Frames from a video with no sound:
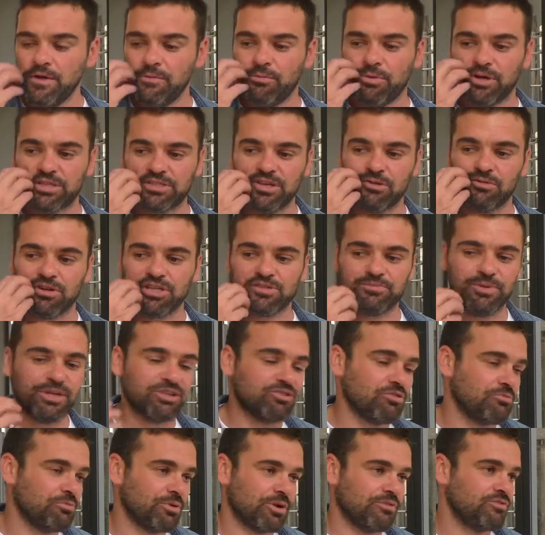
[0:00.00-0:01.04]
può essere un
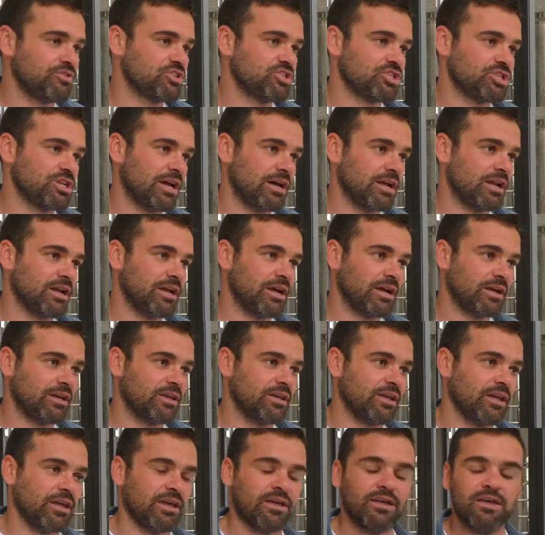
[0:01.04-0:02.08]
aspetto per avvicinare
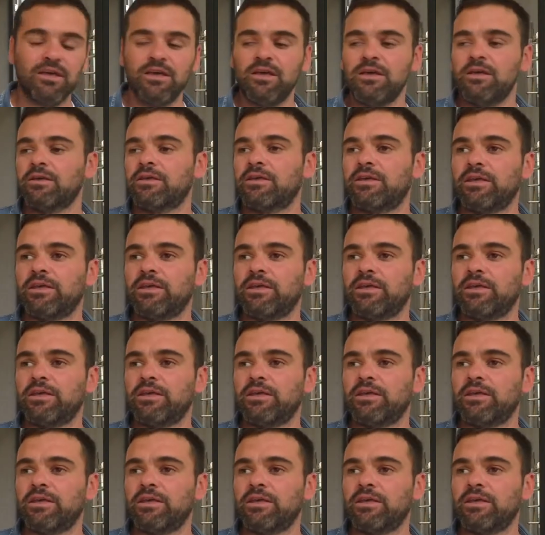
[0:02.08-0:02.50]
anche